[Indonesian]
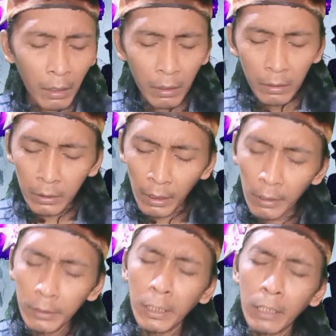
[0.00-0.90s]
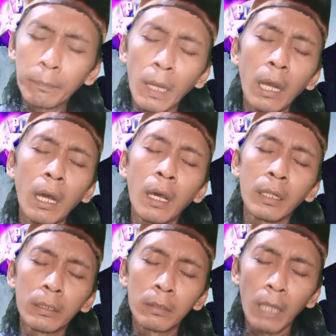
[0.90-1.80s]
Saya
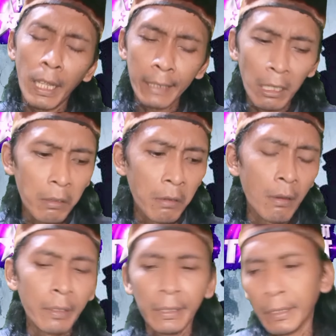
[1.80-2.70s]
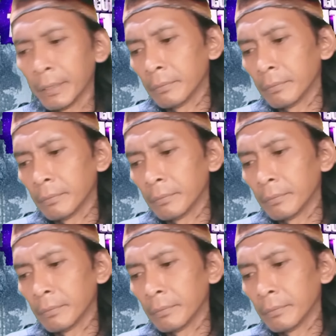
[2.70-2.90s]
istighfar gitu. I know, iya.